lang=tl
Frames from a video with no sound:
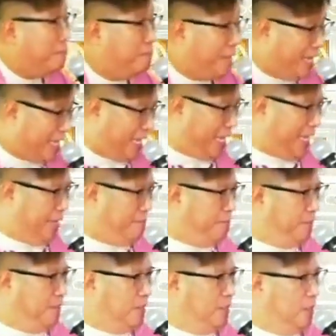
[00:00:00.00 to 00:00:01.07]
bingi.
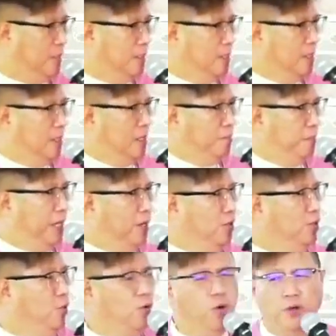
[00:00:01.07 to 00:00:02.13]
Pero
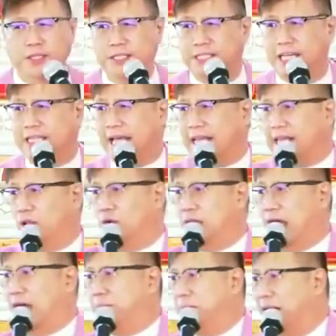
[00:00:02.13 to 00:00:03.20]
doon sa tatlong
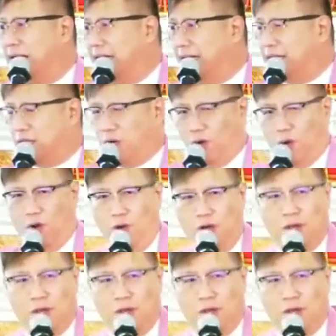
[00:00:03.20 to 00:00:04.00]
nabanggit ko,